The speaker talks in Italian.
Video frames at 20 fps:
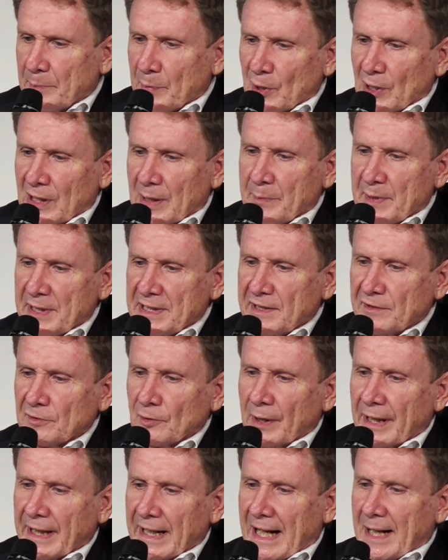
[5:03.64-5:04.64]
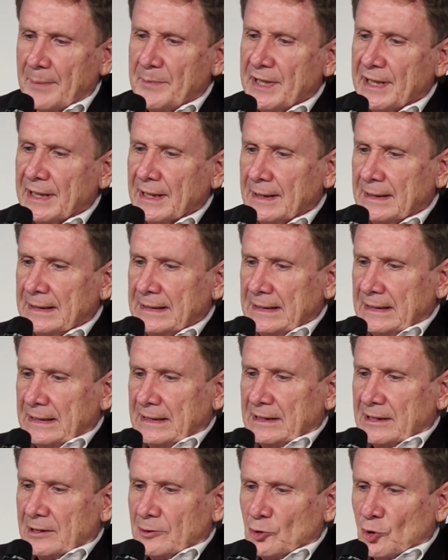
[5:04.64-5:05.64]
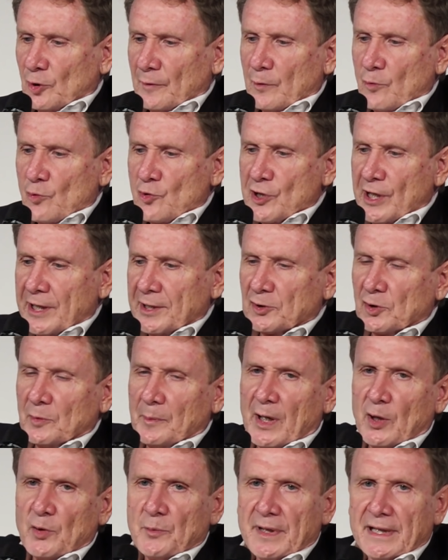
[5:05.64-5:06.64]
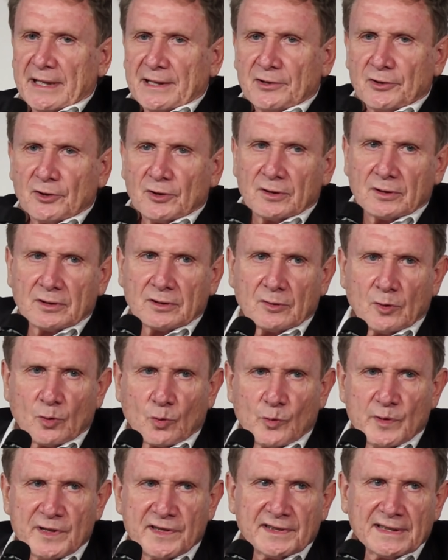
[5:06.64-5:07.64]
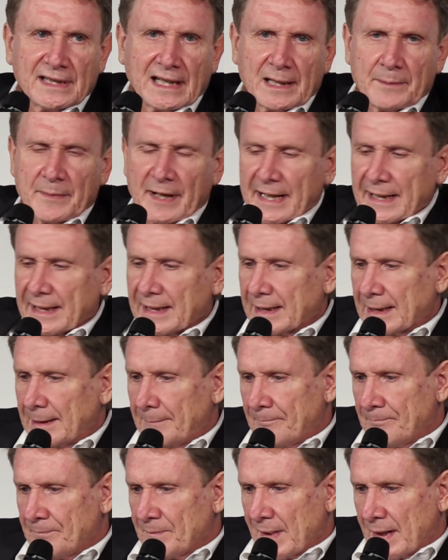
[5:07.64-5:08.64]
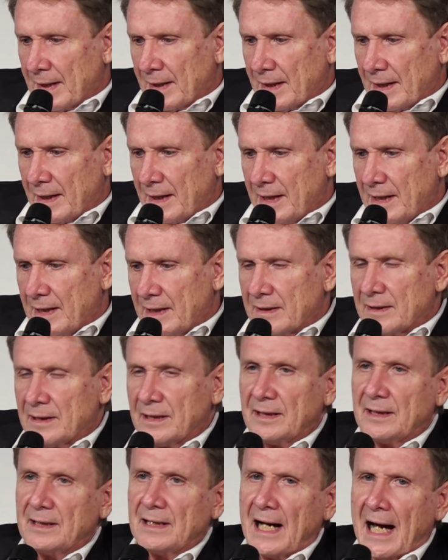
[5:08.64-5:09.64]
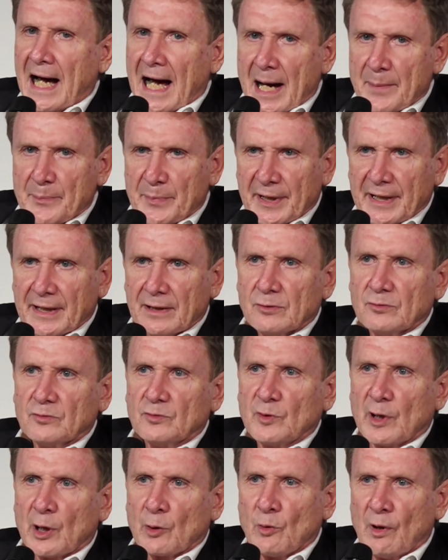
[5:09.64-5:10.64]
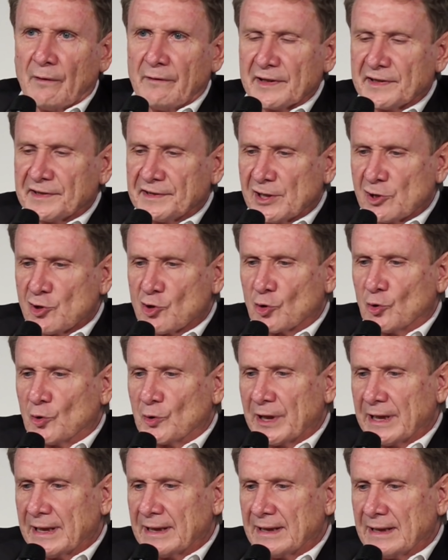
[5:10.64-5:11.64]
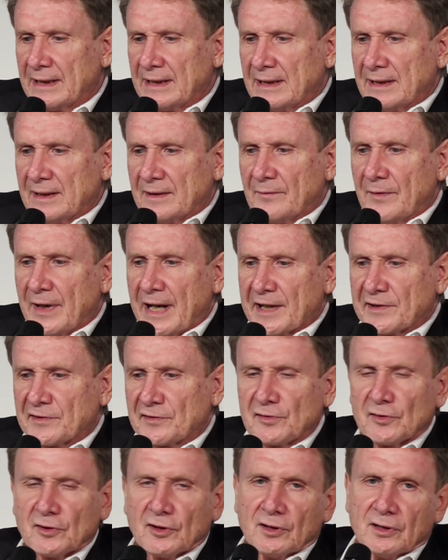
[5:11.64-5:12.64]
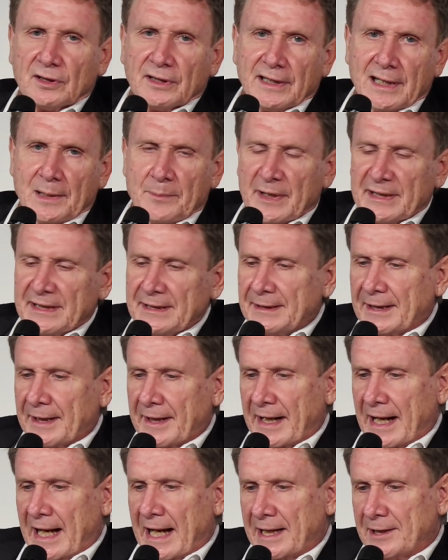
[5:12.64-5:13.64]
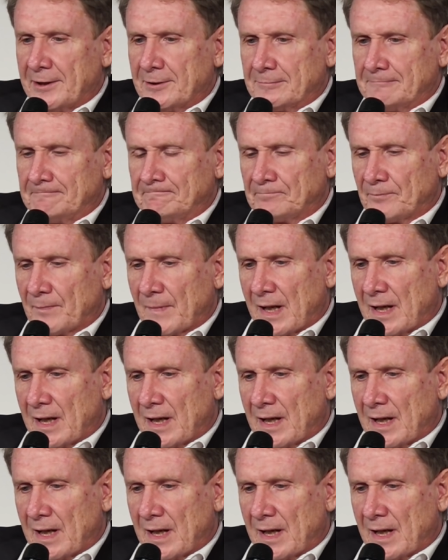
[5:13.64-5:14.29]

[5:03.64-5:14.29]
e poi la penisola arabica, dove un certo Maometto conquista la Mecca e apre una nuova stagione verso il Mediterraneo.